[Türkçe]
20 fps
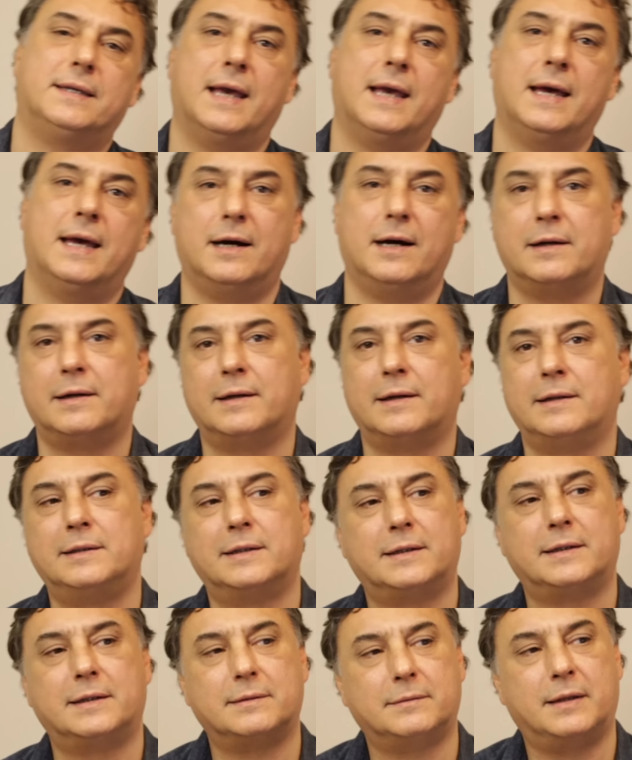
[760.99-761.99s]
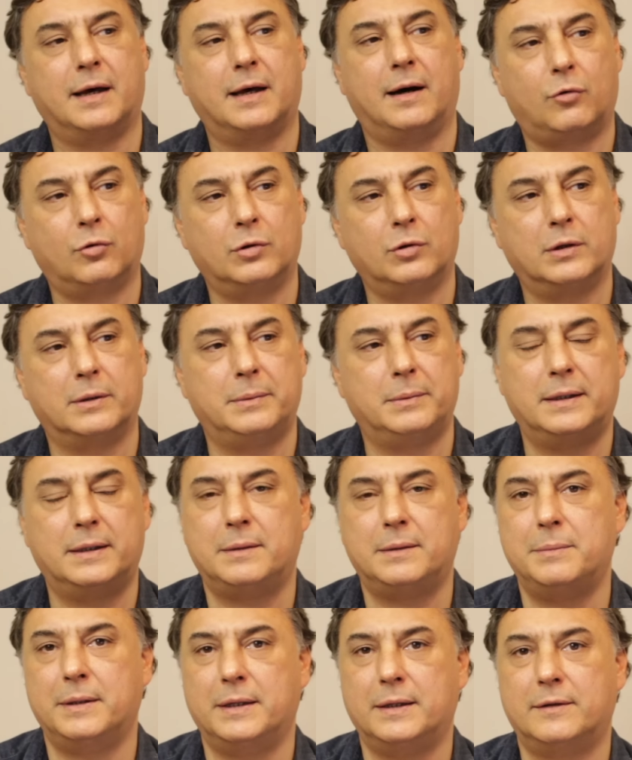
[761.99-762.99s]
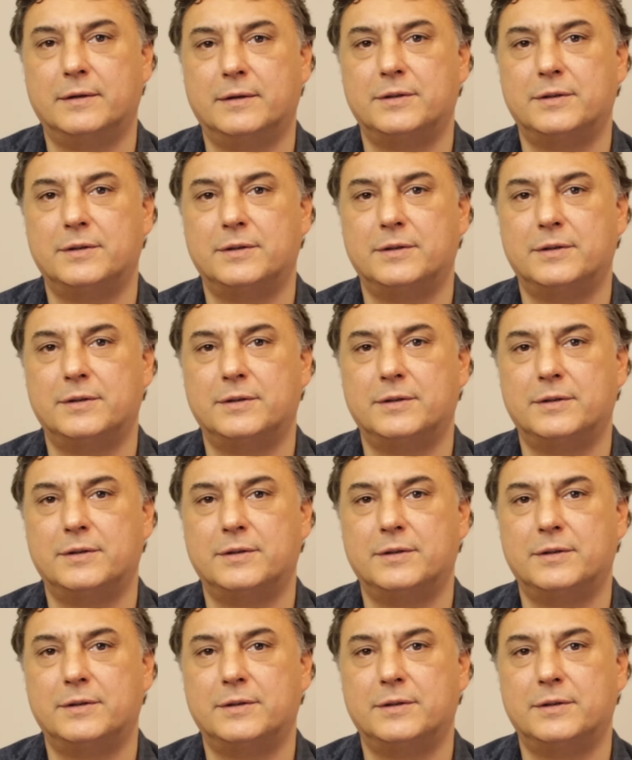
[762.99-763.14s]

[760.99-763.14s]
Yani aralıkta olabilir miydi?